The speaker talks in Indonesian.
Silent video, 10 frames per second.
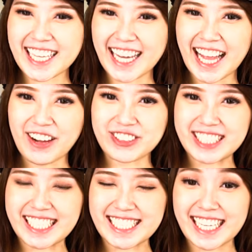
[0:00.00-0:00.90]
dengan aku
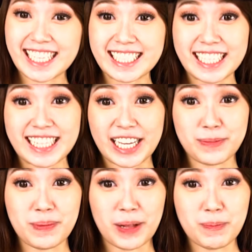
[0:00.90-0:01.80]
Jenis Ang di Net
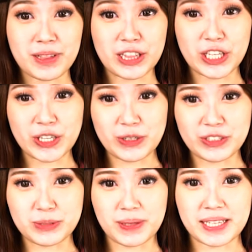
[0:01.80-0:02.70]
Marble
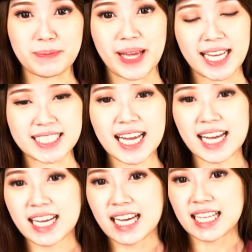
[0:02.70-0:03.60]
News. Seperti biasa,
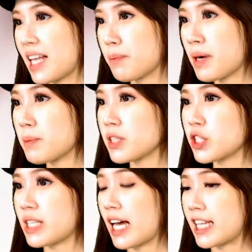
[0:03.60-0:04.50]
Net Marble
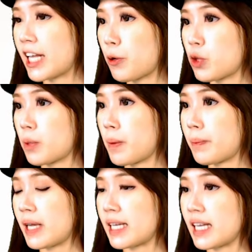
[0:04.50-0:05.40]
News hadir untuk
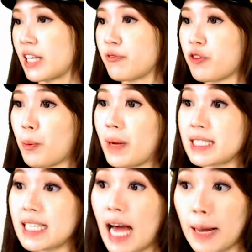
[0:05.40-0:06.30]
memberikan
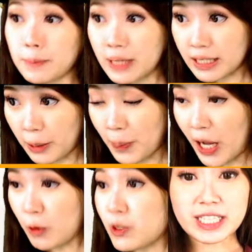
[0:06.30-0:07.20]
informasi update
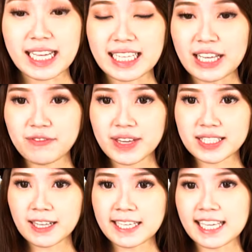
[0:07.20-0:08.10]
terbaru dan
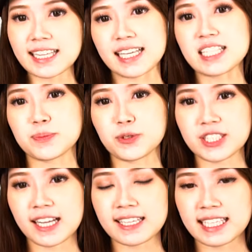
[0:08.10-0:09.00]
event terkini
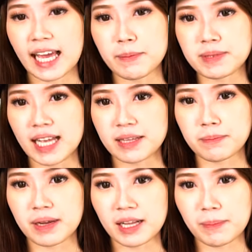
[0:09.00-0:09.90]
seputar game Net
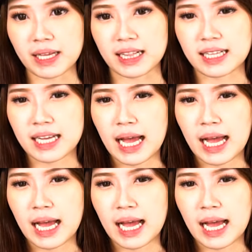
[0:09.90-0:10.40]
Marble.